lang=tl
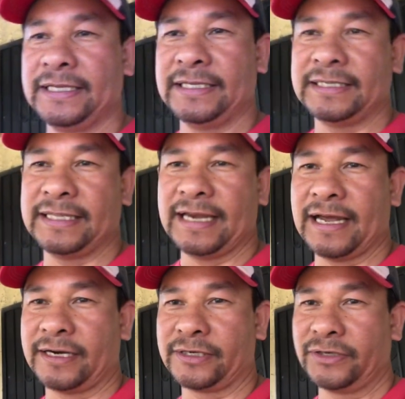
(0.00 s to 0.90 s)
Stella
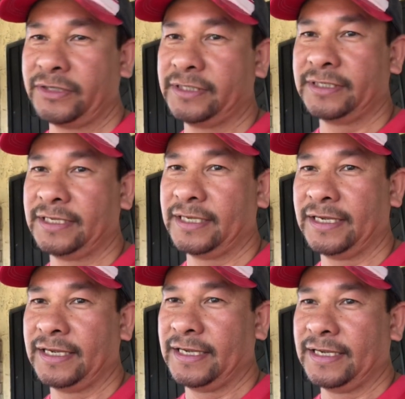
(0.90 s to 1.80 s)
Artois
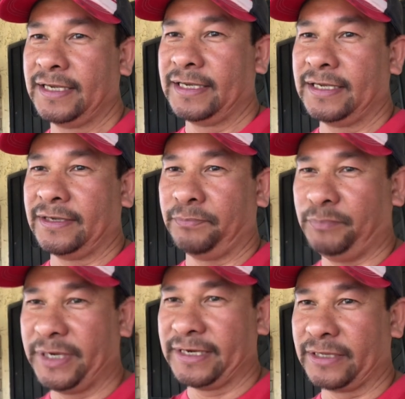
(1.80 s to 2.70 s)

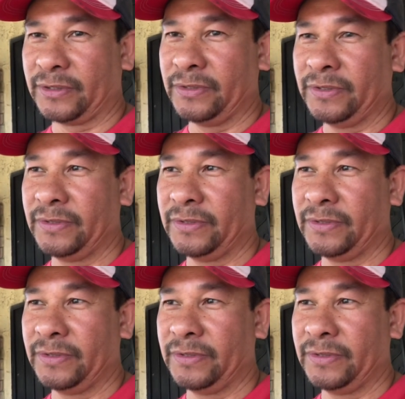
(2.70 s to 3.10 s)
beer na to